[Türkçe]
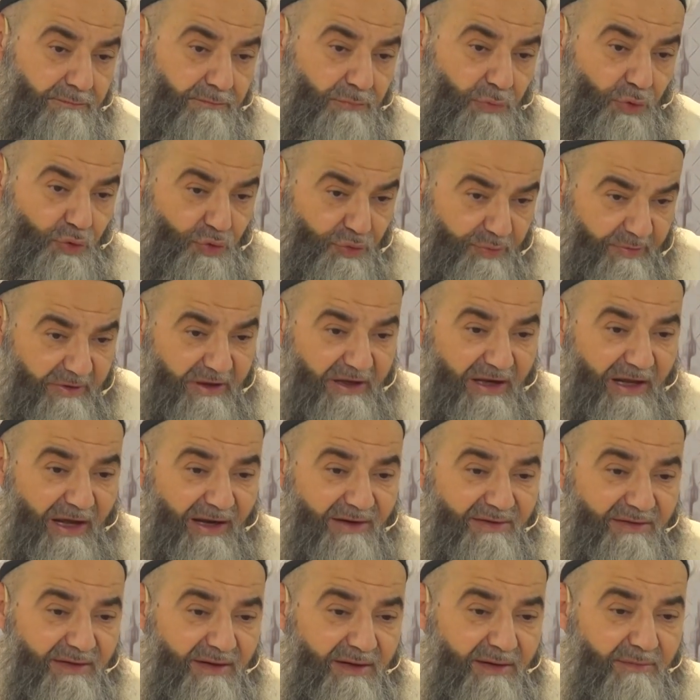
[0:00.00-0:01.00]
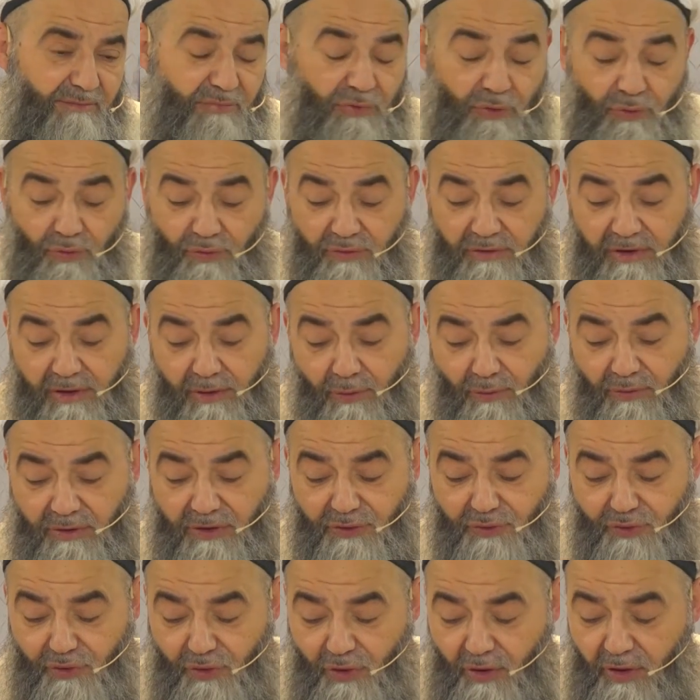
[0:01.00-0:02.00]
Yüz binler, milyonlara
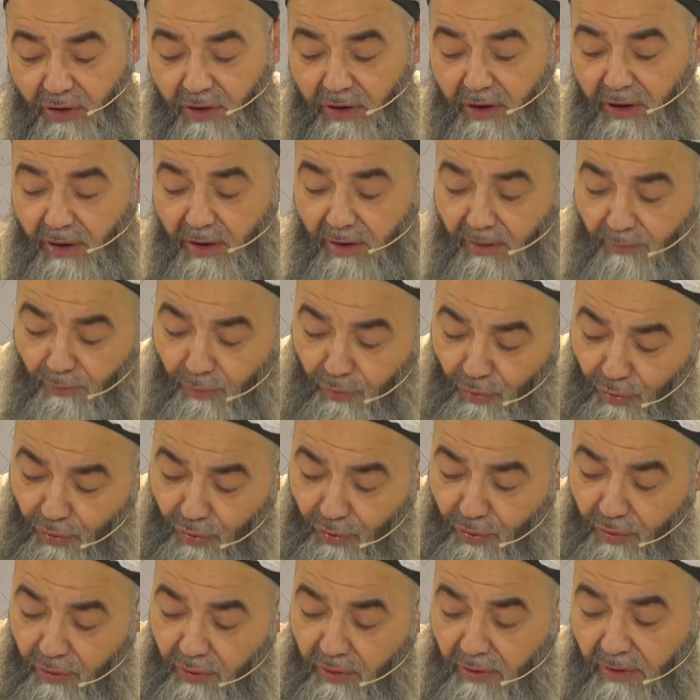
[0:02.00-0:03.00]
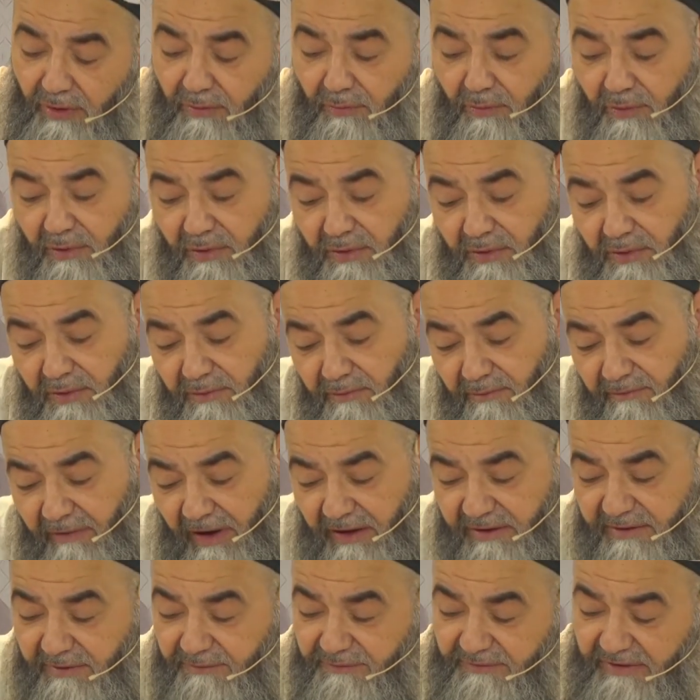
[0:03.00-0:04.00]
ulaşıyor. Bu
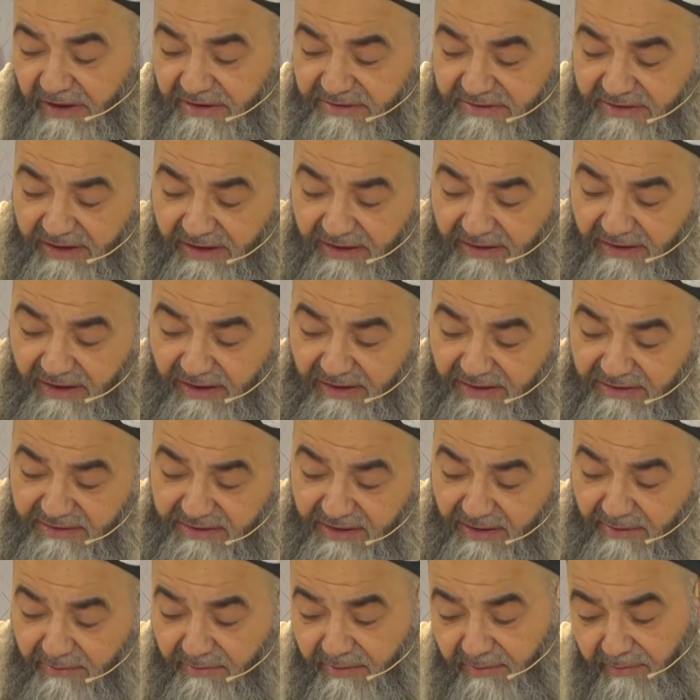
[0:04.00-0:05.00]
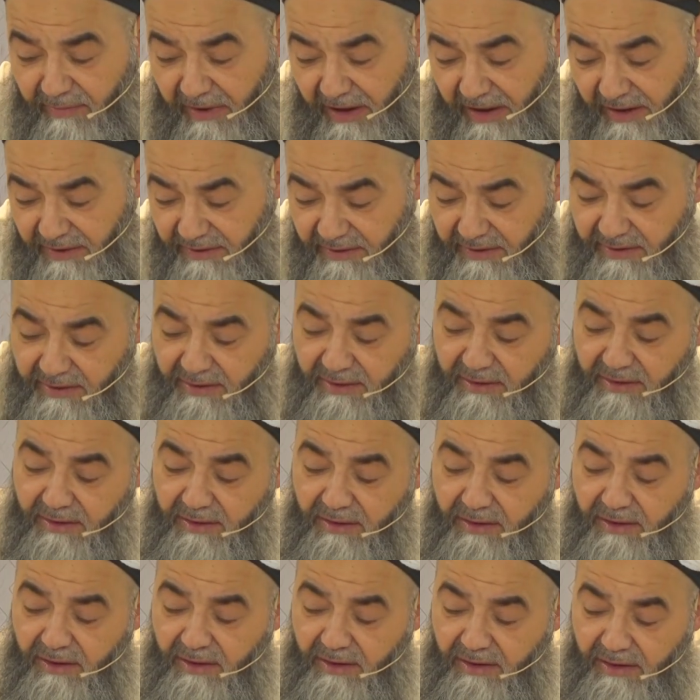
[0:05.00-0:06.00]
vakıf desteklerinize bağlı
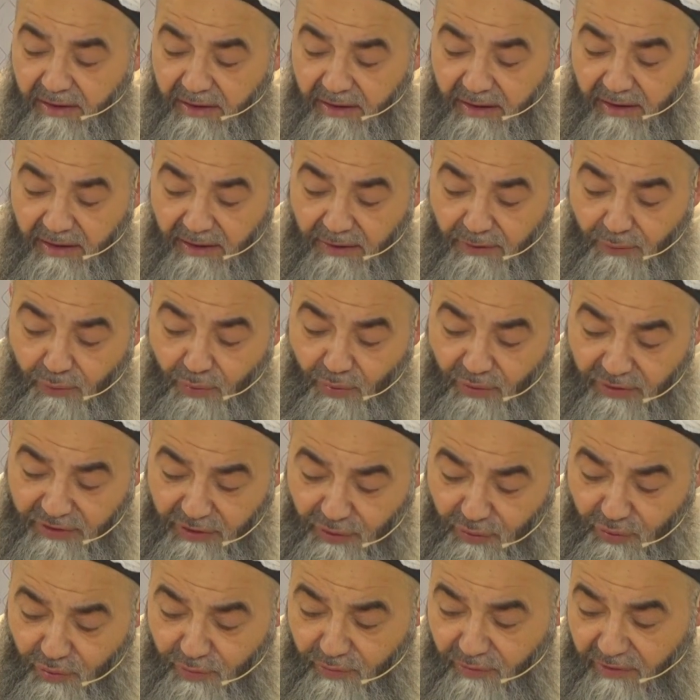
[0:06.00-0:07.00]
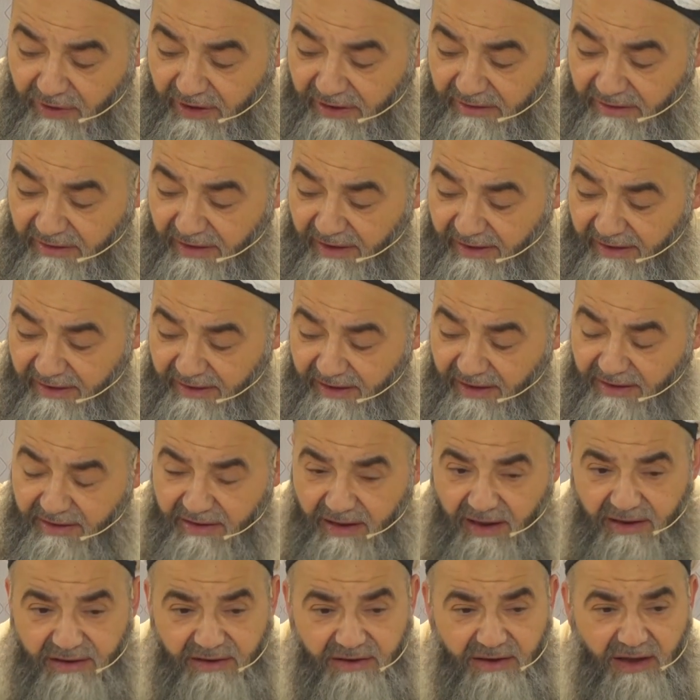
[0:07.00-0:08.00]
e, Türkiye Cumhuriyetlere de
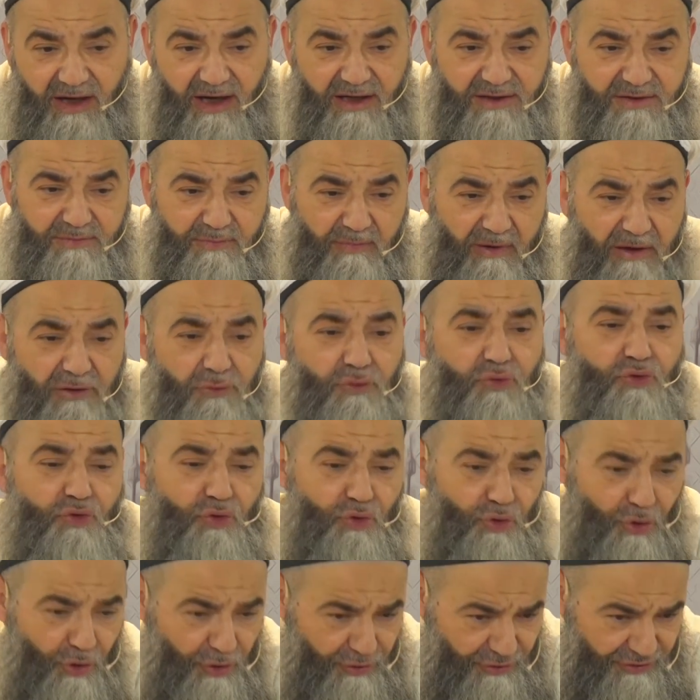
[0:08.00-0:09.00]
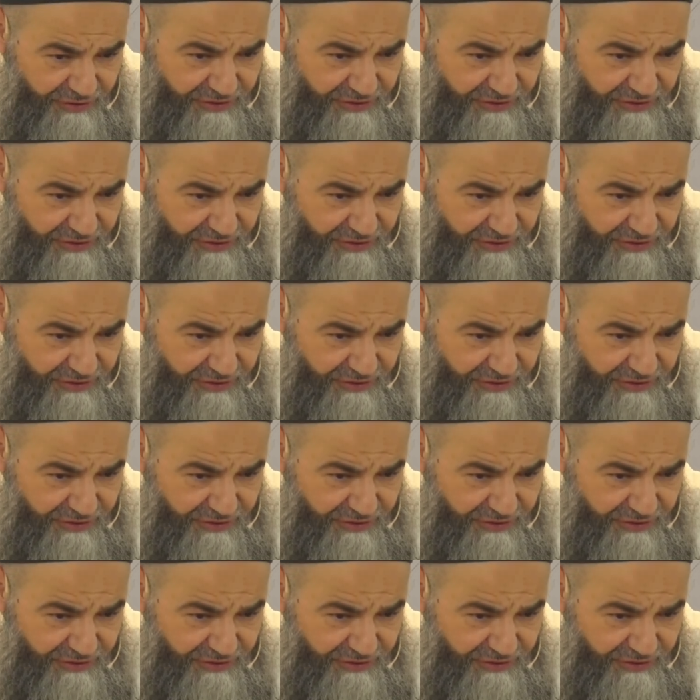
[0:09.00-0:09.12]
yayını açmayı düşünüyoruz